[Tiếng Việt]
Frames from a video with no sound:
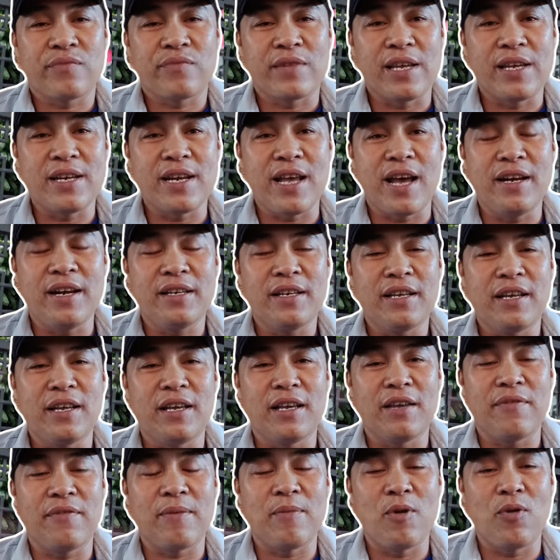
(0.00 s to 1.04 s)
nghĩ đến cái,
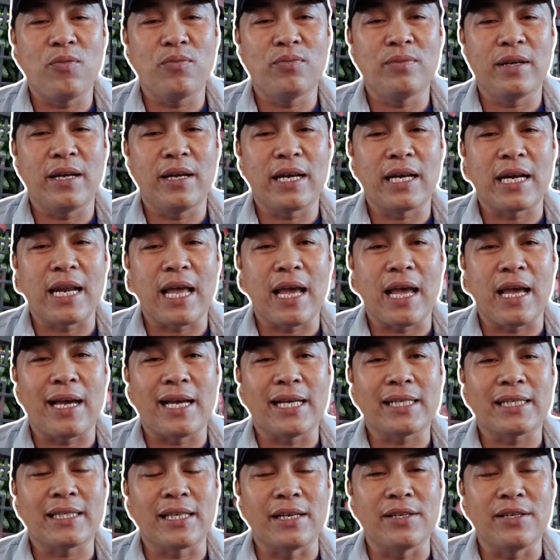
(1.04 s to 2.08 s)
cái Facebook á,
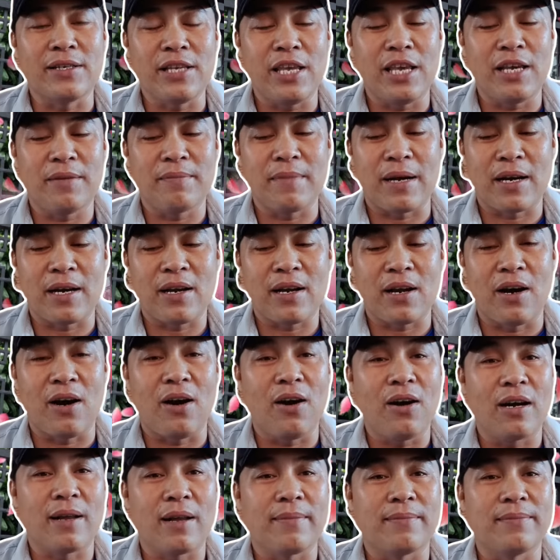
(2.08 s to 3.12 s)
là tự nhiên mà nó
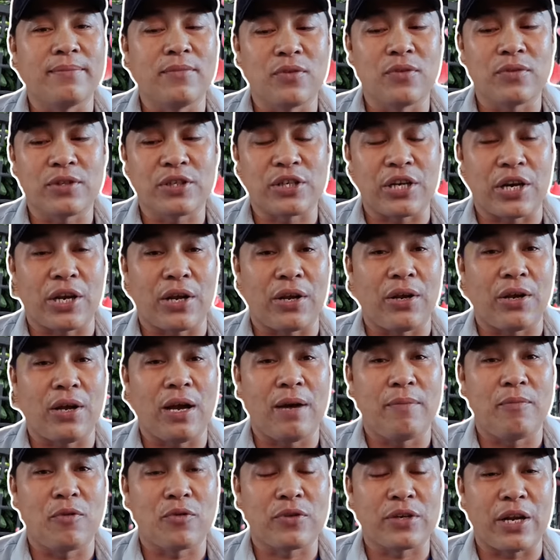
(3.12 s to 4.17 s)
có là một triệu
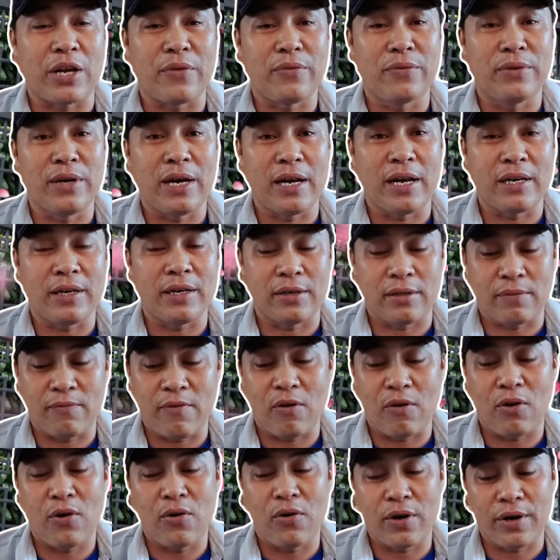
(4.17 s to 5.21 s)
à, một triệu và lượt
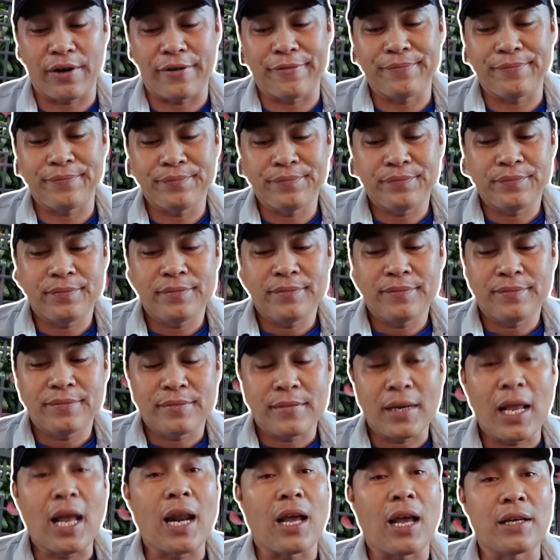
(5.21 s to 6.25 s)
follow rồi
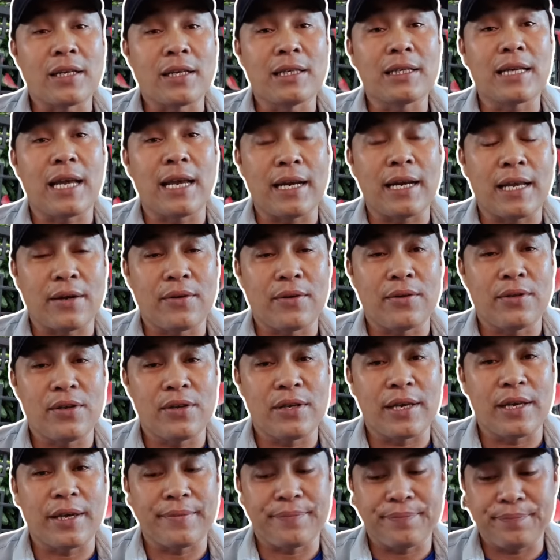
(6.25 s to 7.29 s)
à, là trước đây này cô chú
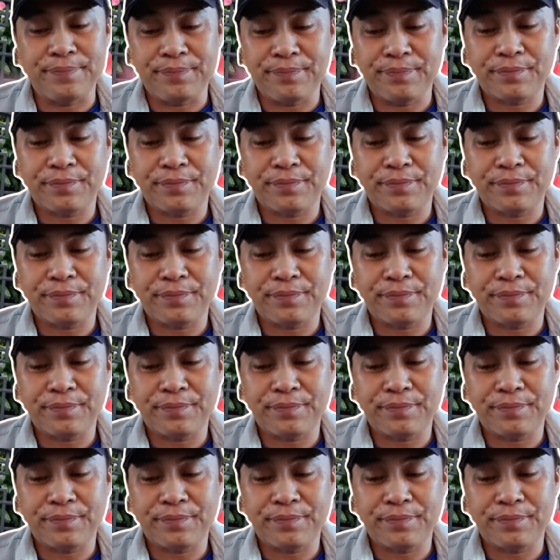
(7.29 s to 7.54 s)
chị